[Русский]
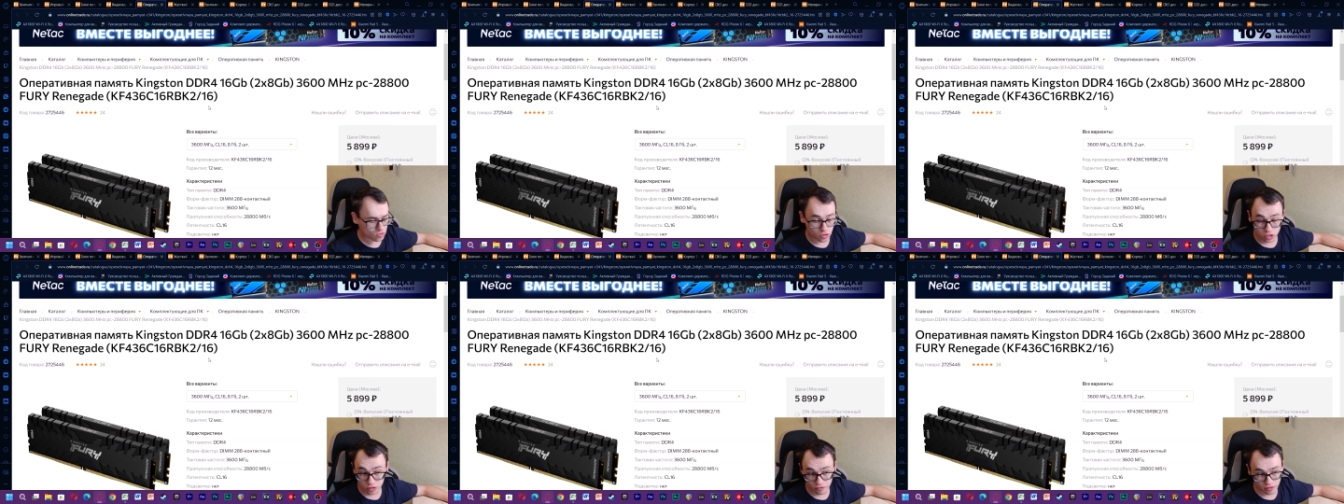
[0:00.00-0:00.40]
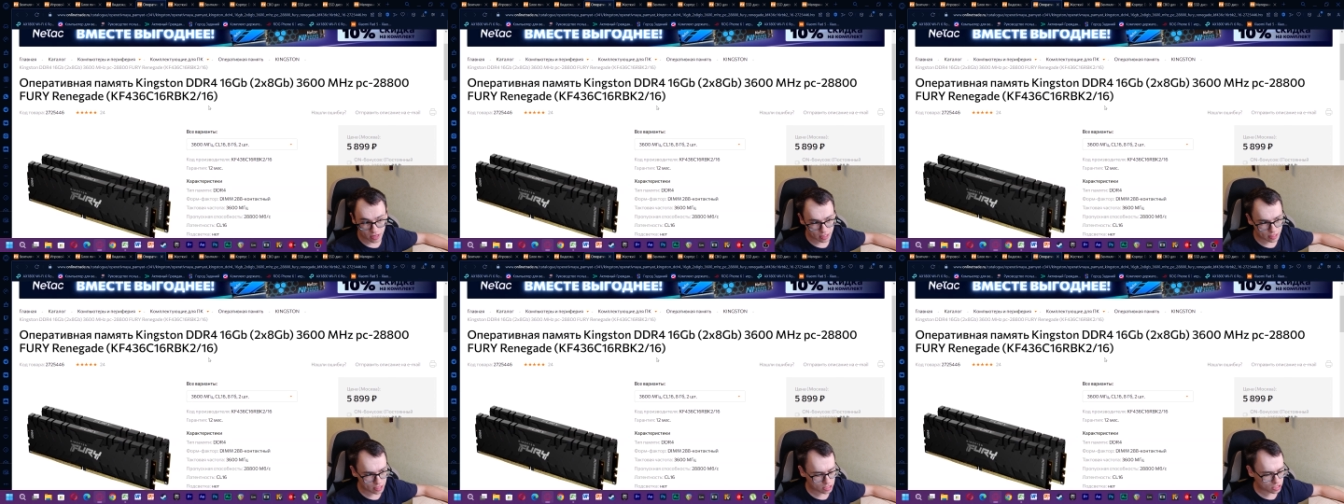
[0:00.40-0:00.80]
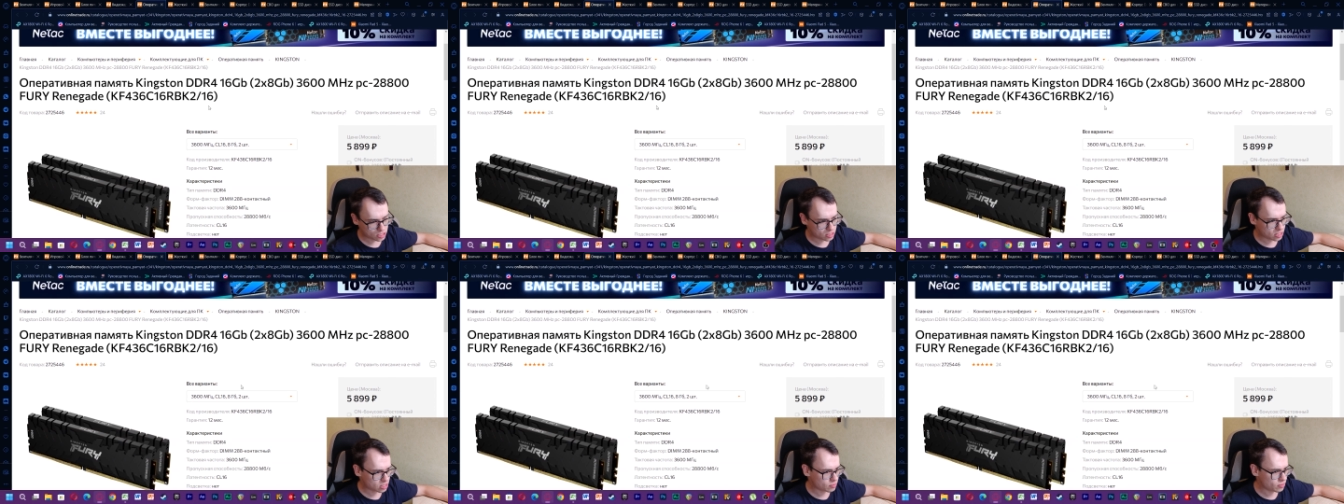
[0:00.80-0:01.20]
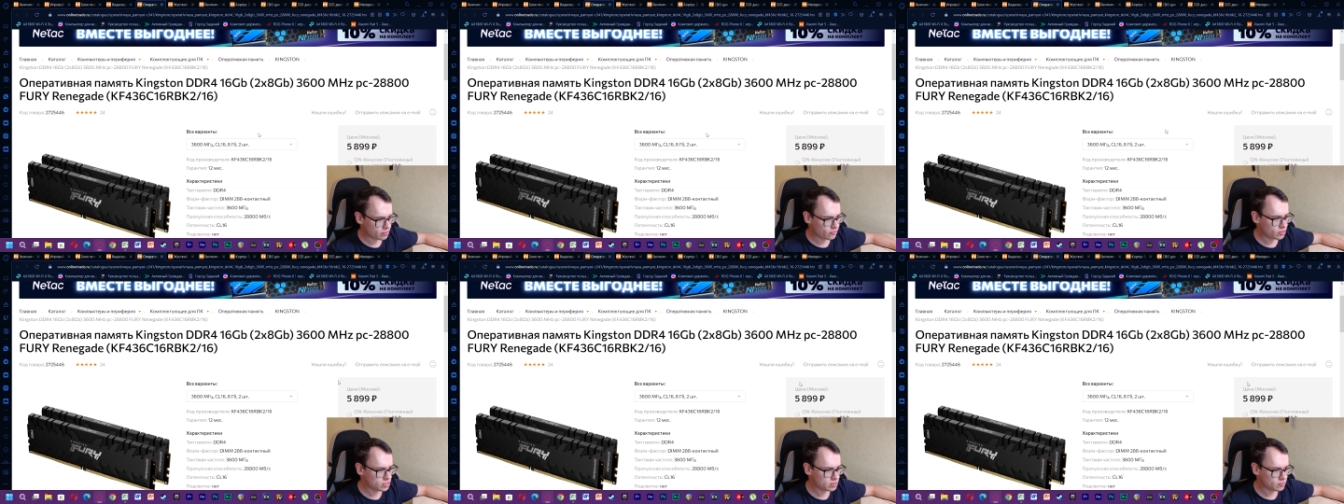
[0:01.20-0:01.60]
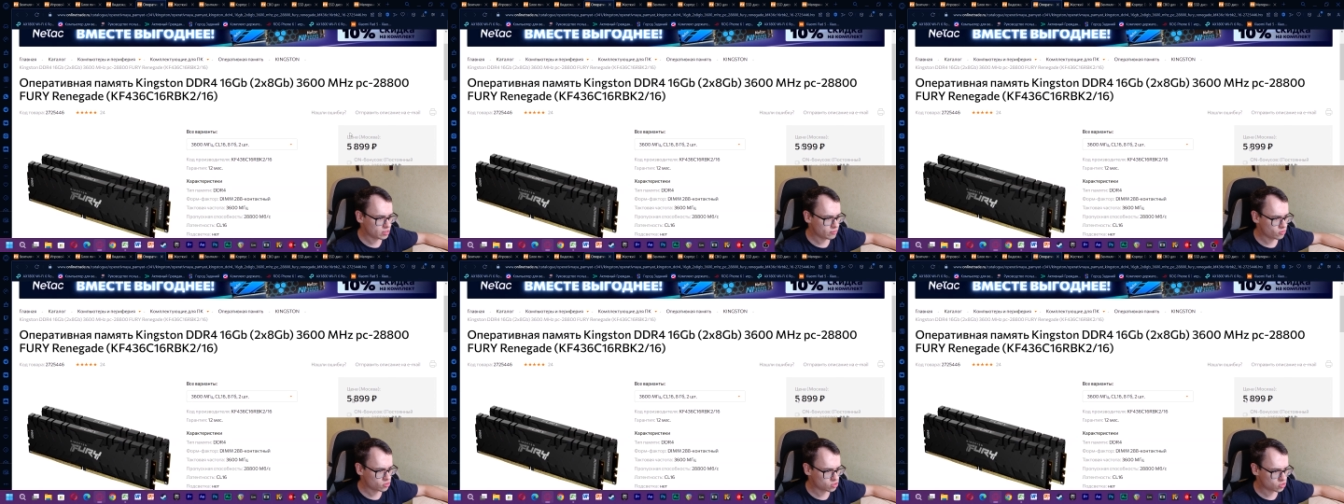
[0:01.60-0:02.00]
тоже в наличии, как мы видим,
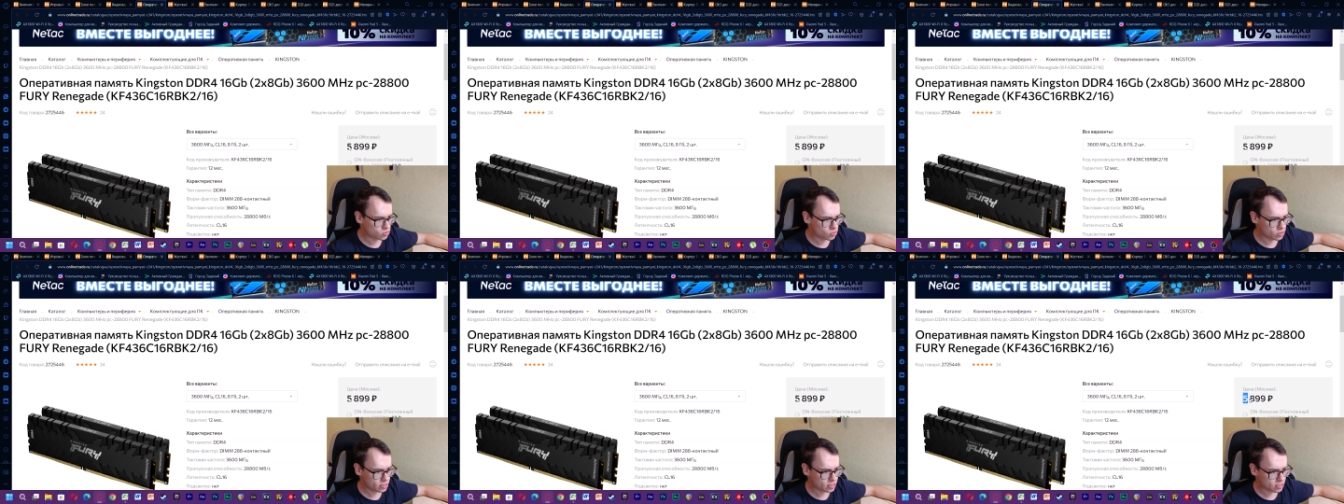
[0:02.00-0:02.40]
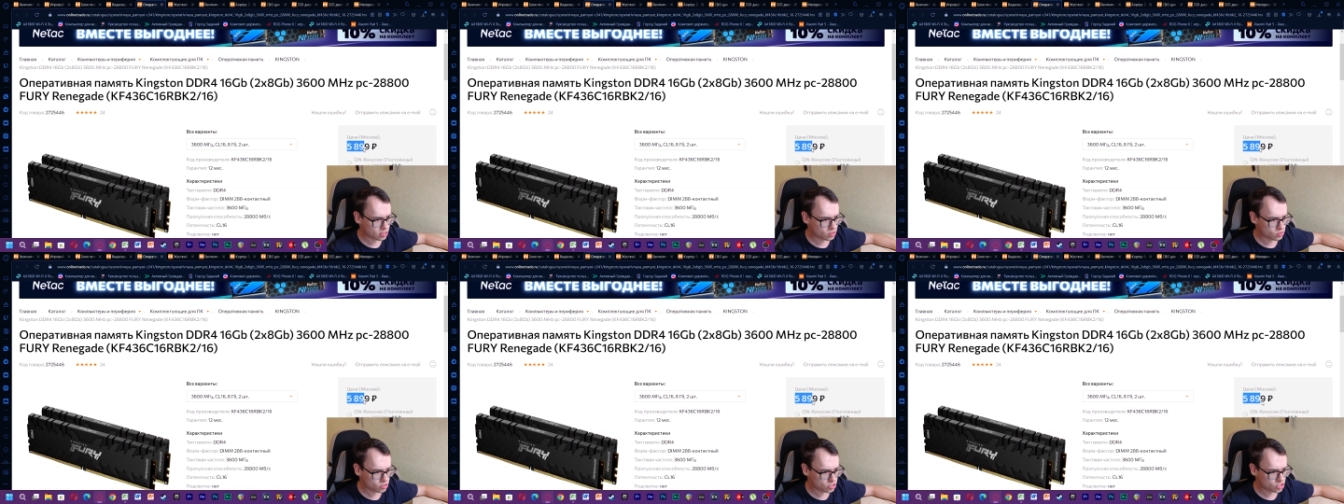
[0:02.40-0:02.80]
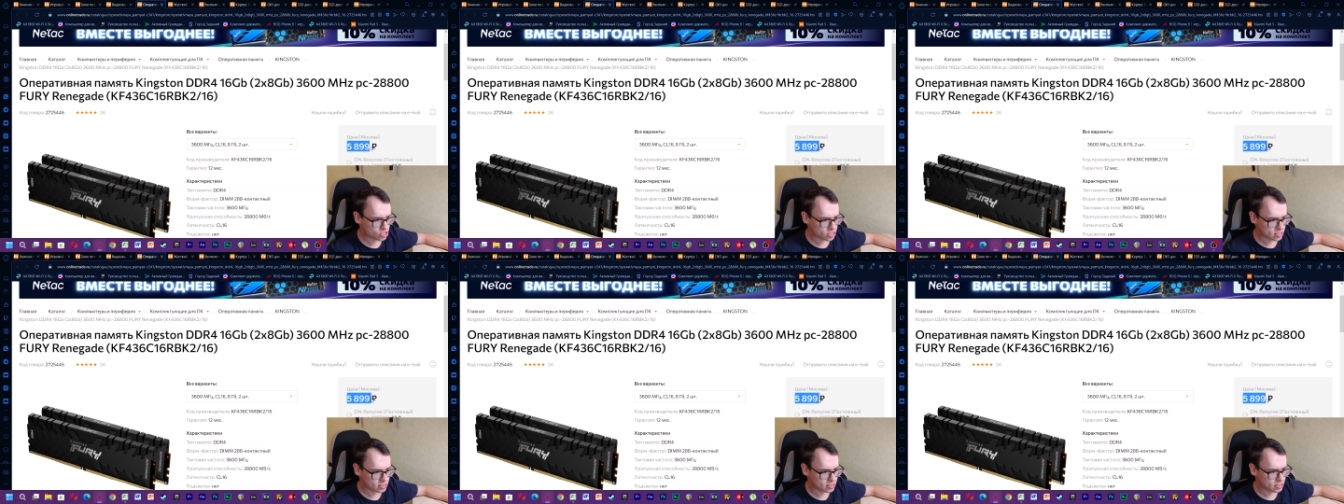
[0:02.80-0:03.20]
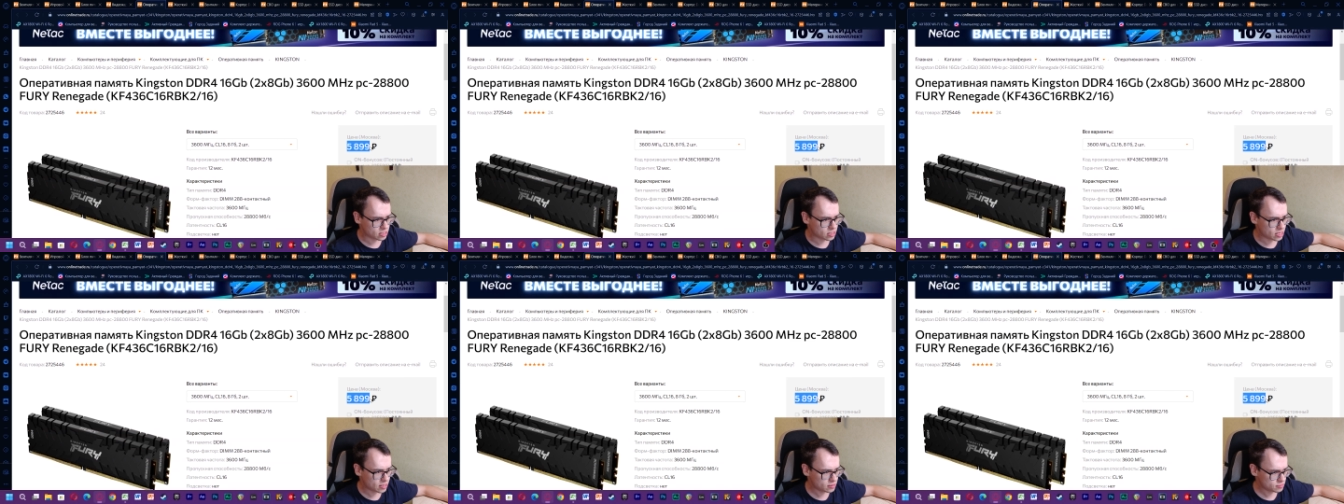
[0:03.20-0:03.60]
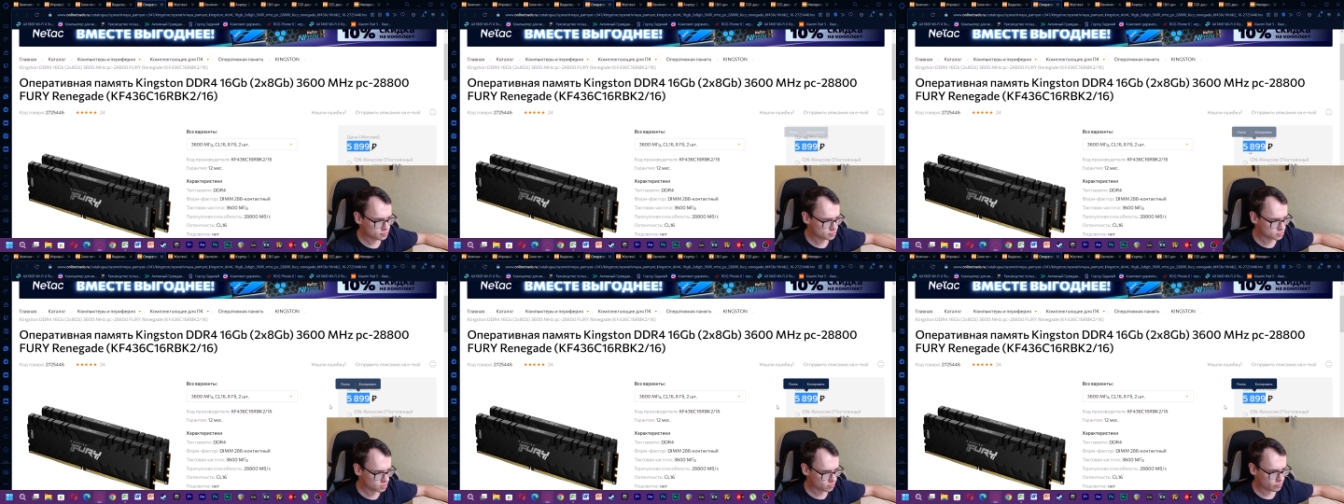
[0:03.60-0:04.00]
и вот столько ее сейчас цена
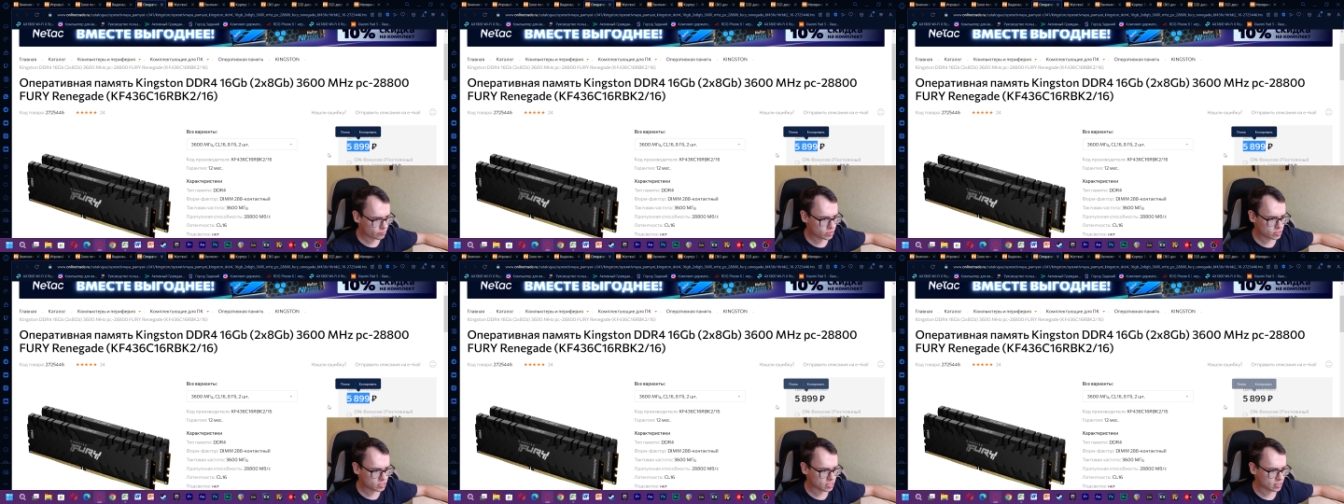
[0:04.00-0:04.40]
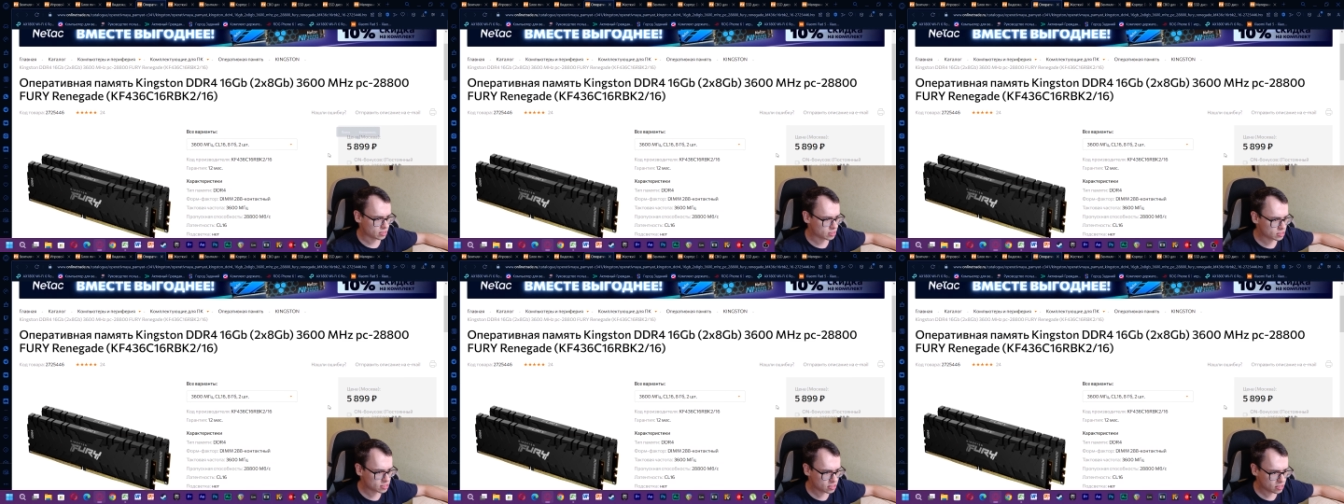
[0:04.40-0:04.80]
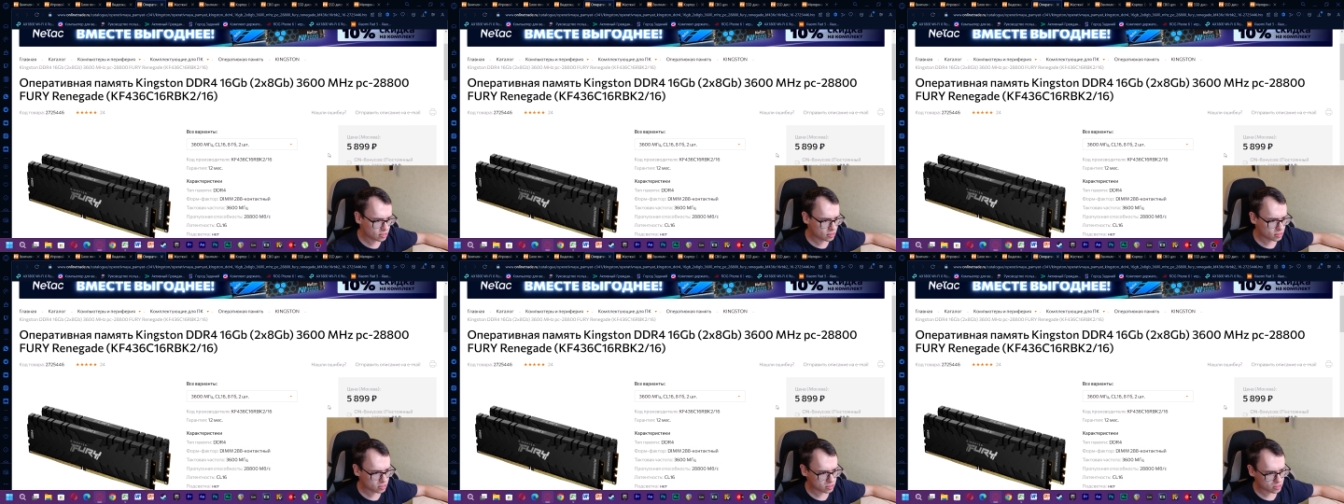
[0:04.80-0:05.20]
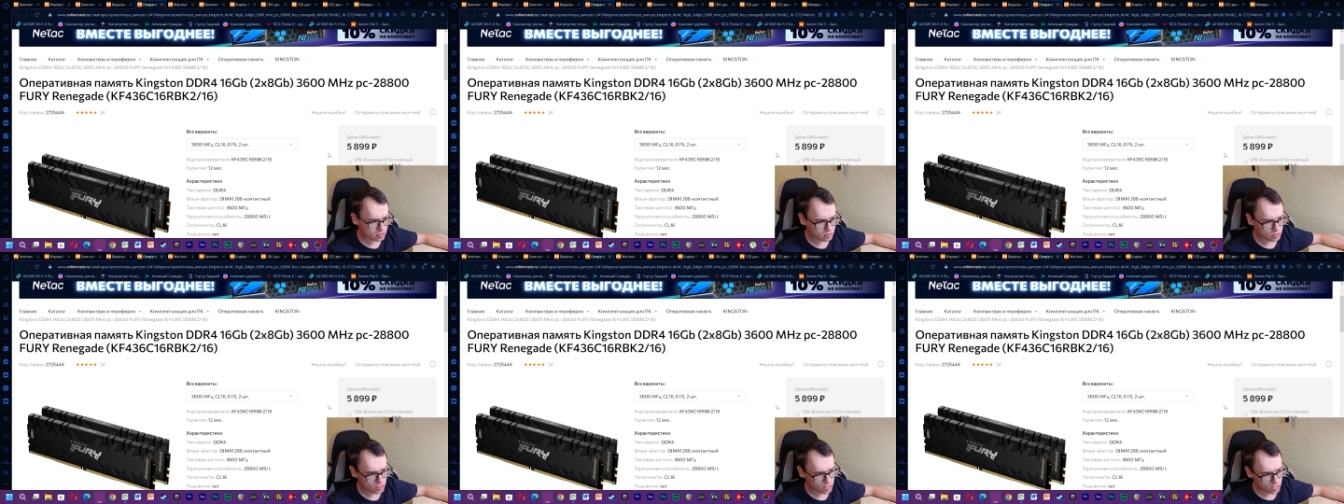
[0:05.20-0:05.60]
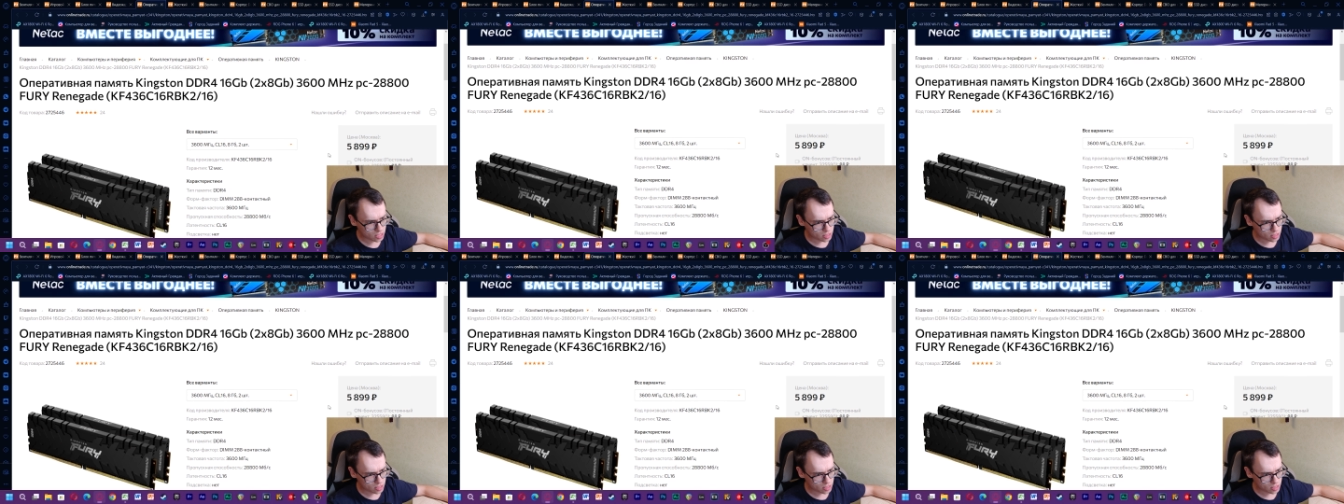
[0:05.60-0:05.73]
без всяких скидок, и